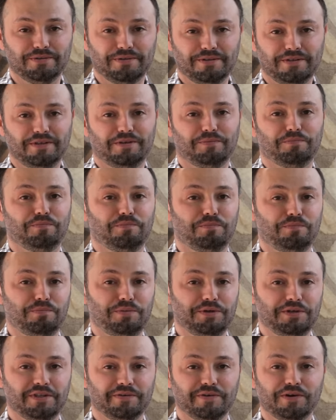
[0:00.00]
И
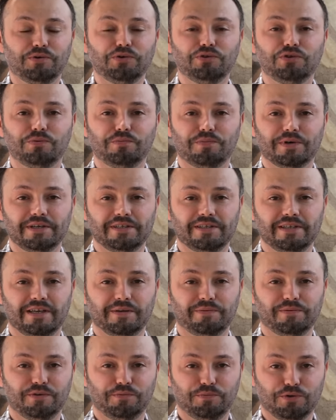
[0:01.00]
перед новогодними
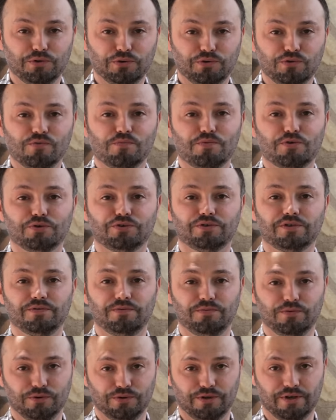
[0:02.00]
праздниками берут его просто
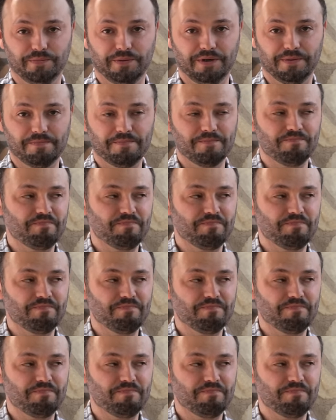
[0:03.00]
ведрами.